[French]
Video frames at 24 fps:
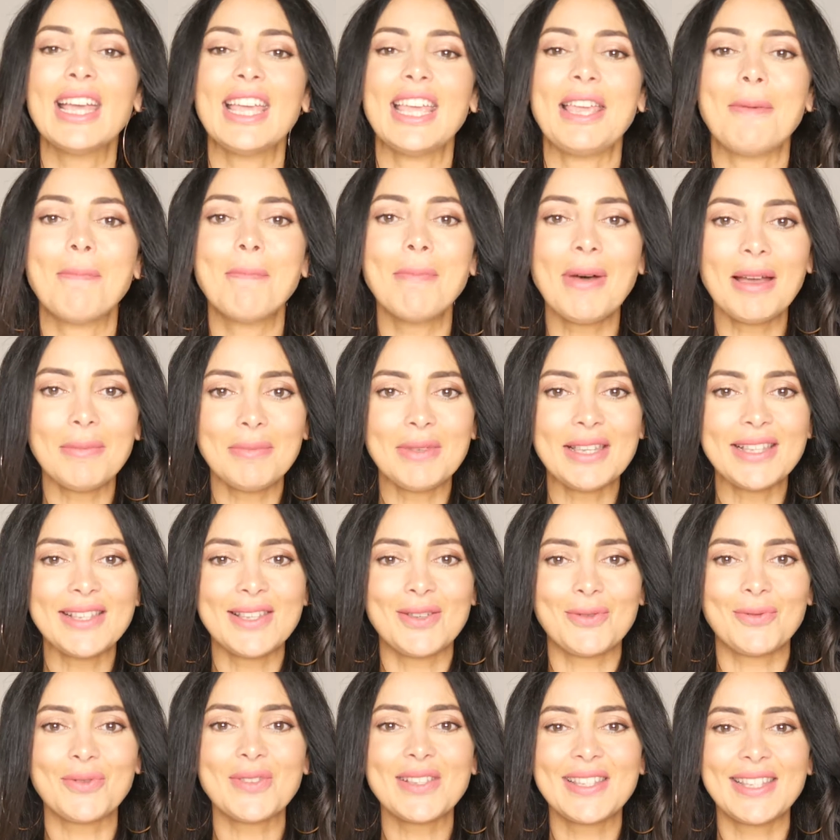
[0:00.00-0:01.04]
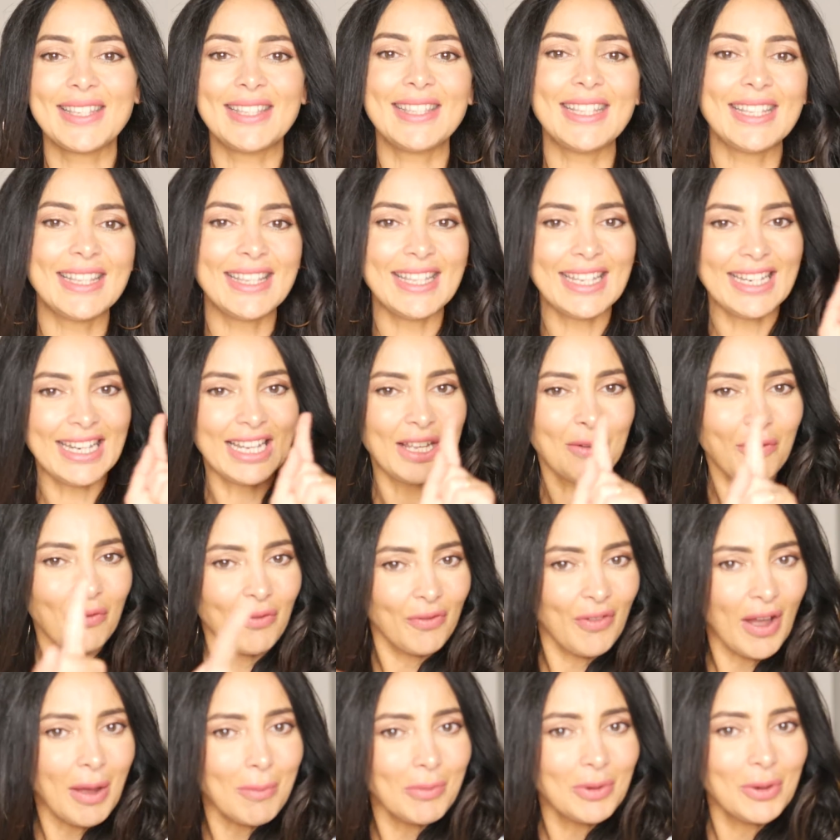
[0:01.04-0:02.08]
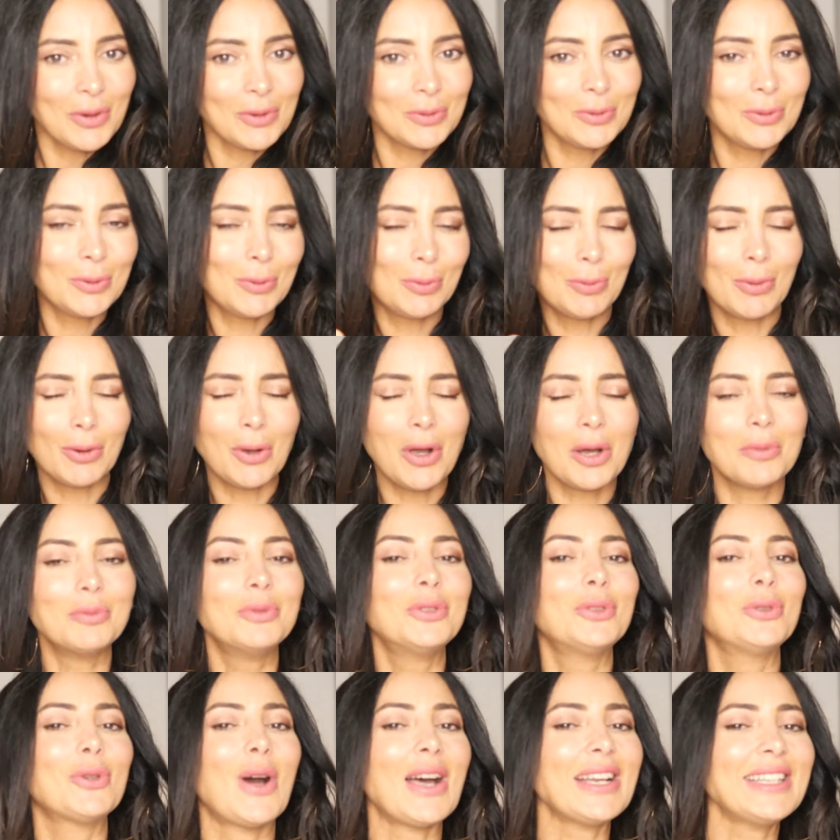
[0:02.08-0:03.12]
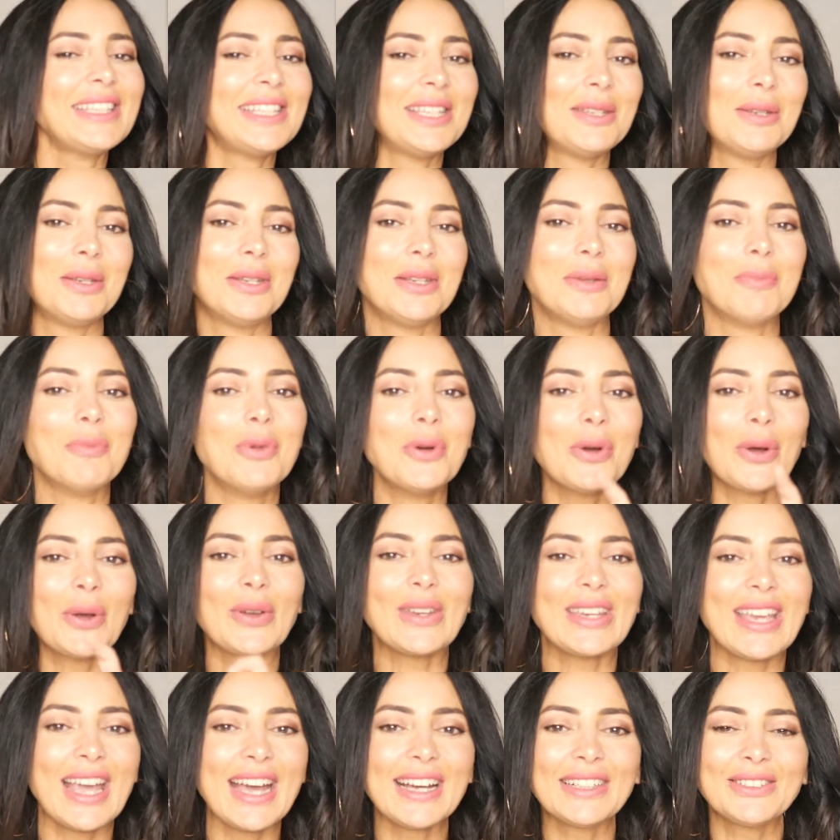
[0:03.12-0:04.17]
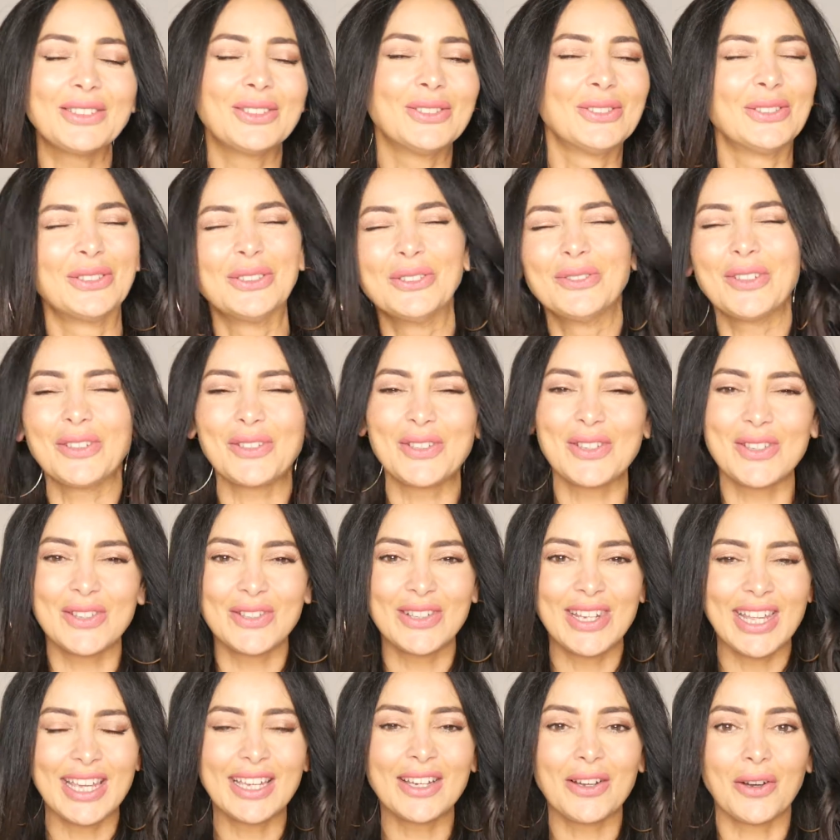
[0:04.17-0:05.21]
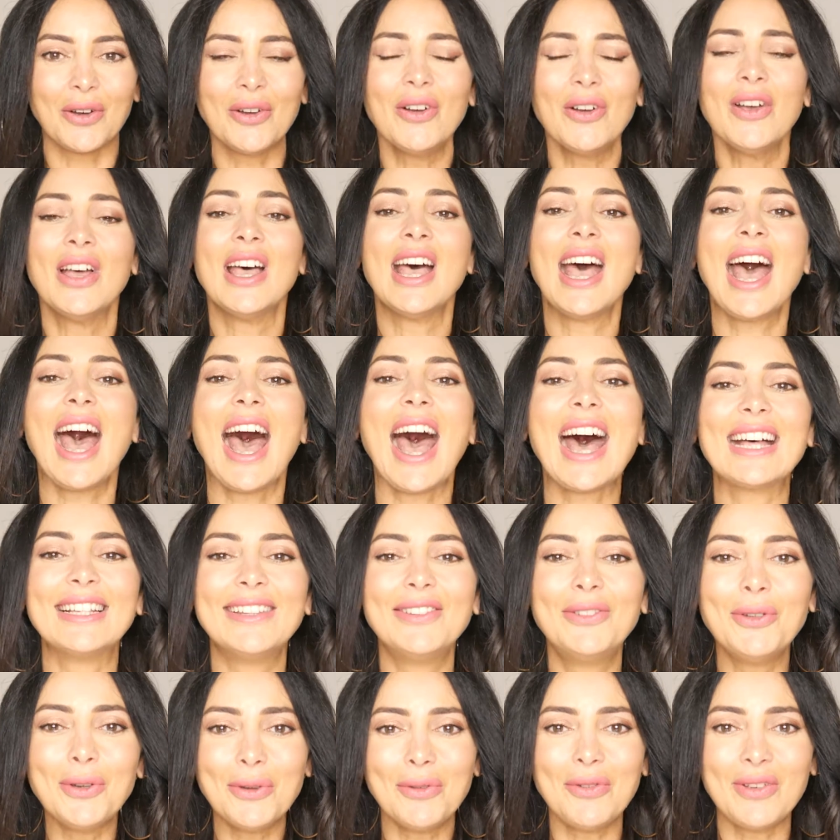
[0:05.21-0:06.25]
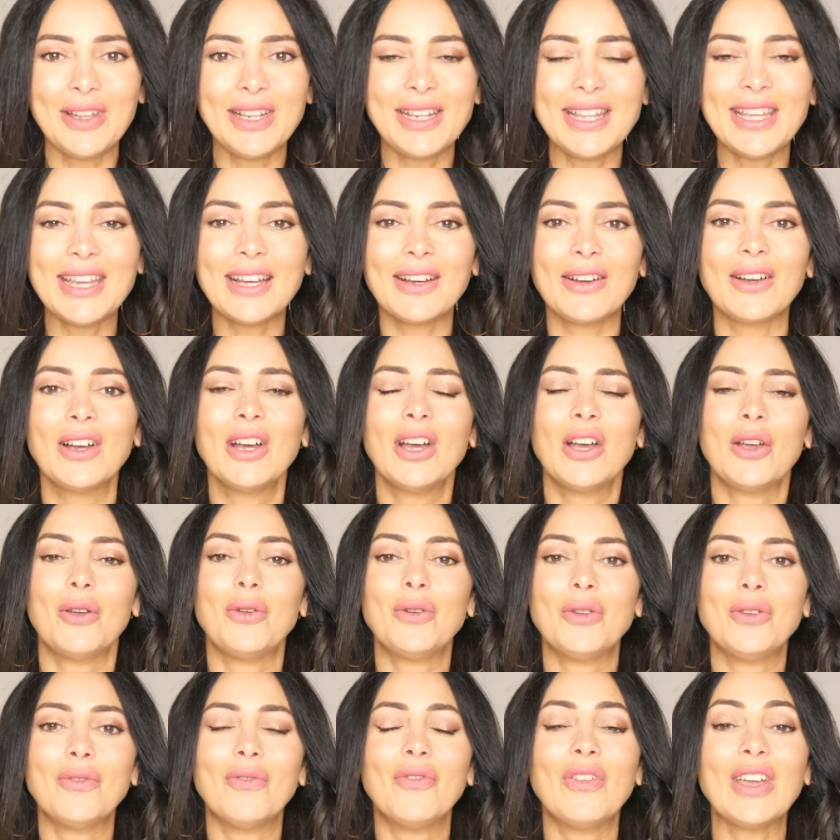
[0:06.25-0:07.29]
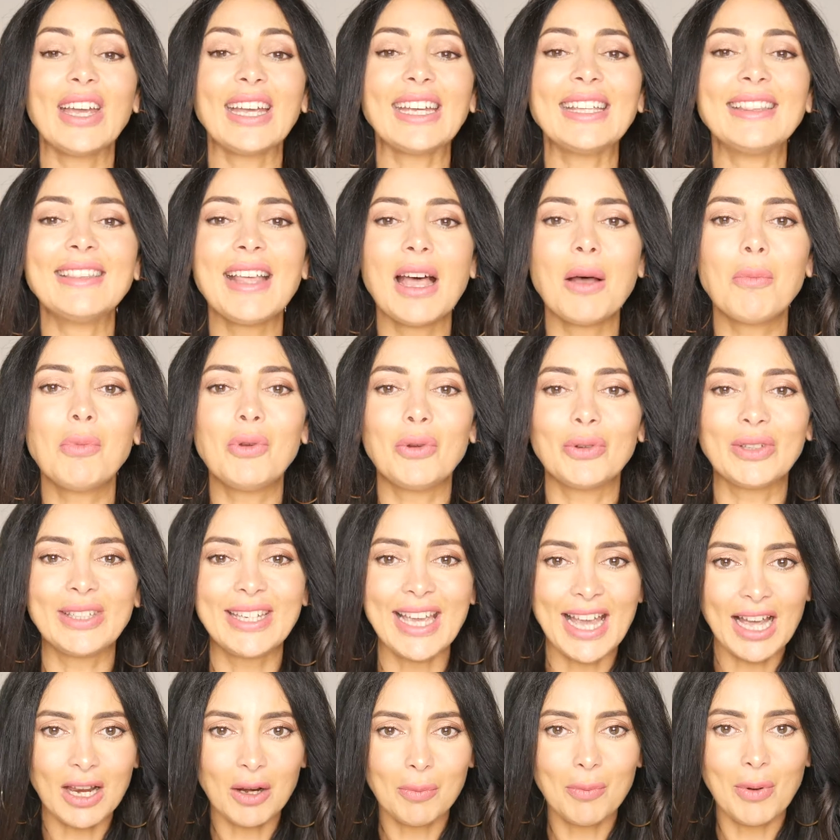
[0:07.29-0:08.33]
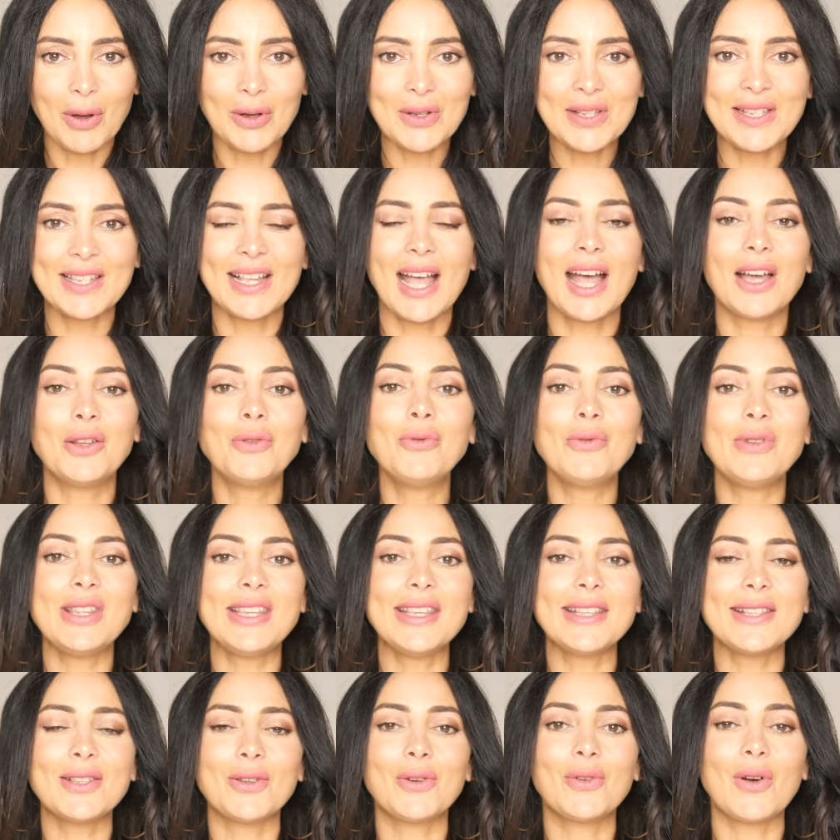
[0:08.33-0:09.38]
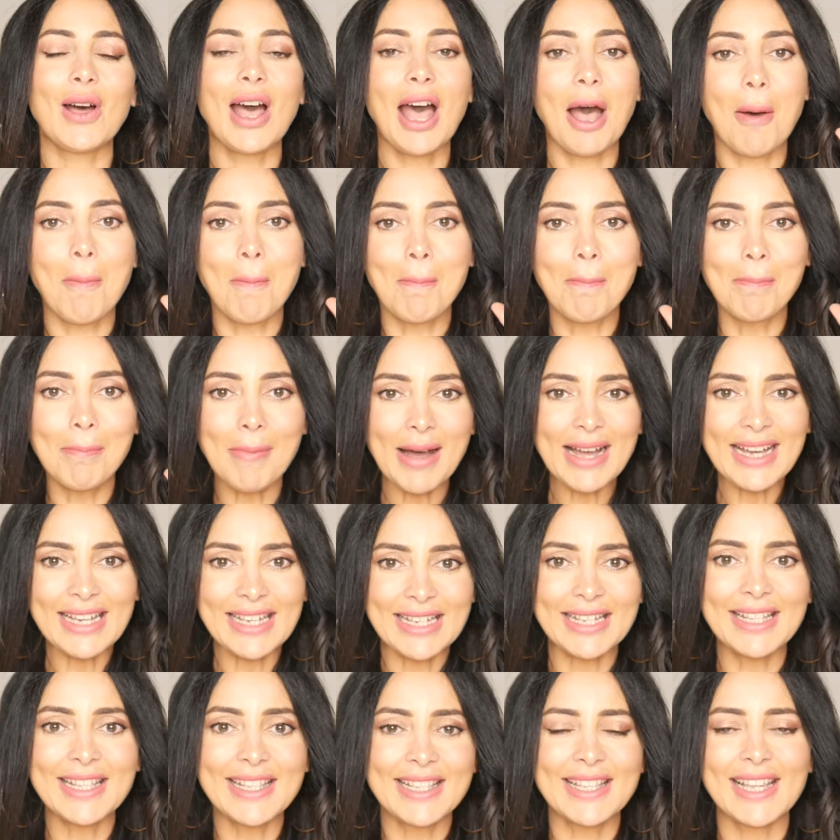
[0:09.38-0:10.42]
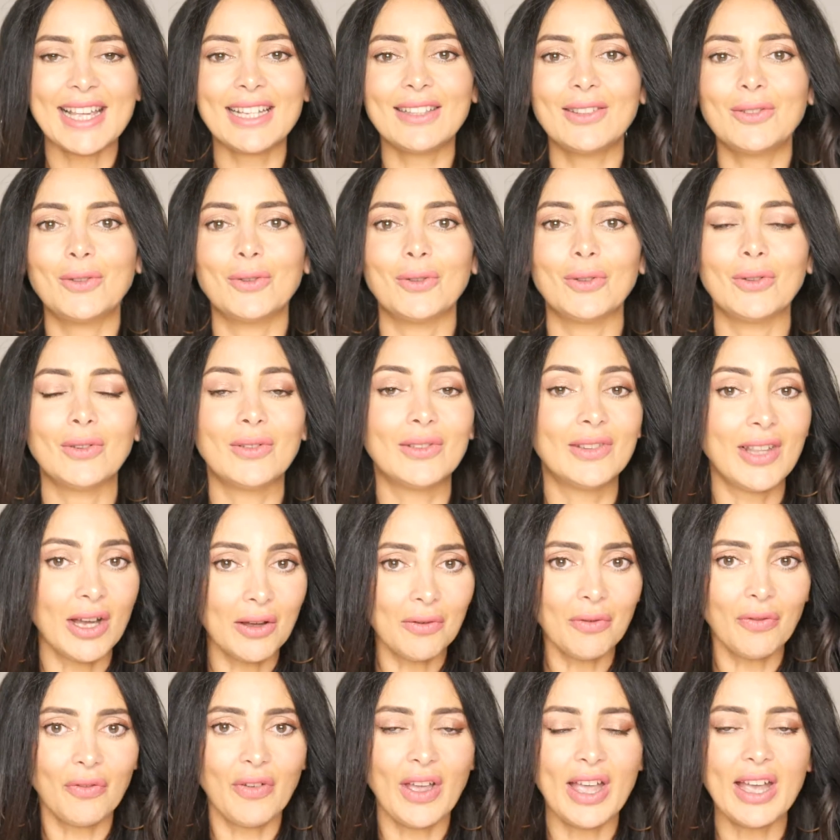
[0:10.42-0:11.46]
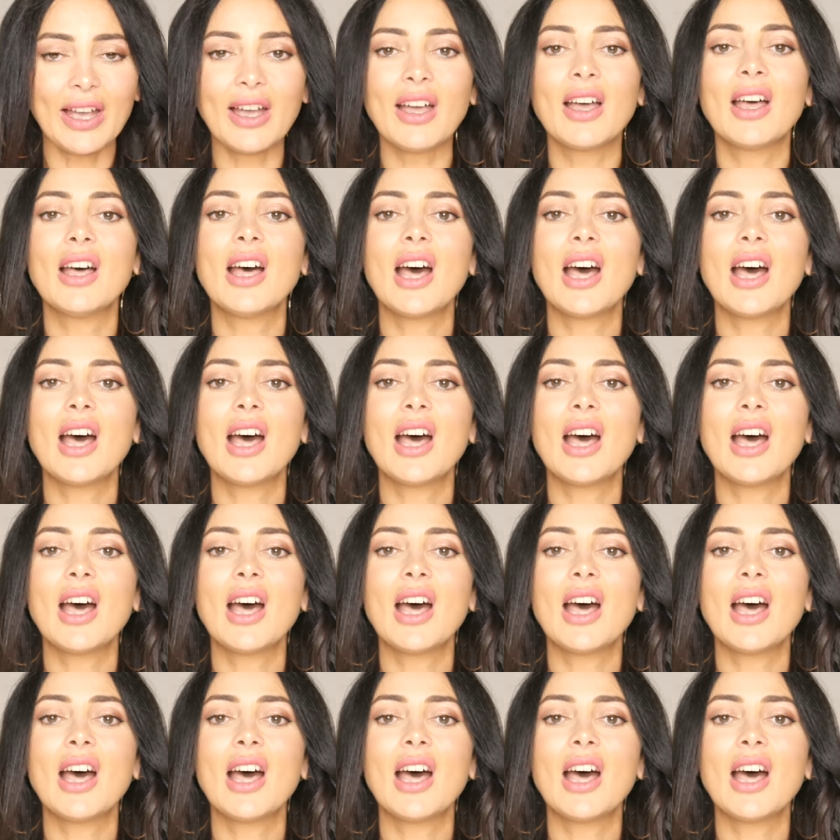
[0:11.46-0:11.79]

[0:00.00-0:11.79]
et ma mission c'est d'aider les femmes comme toi qui me regardent devant son écran à devenir une véritable girl boss en unissant un mindset d'enfer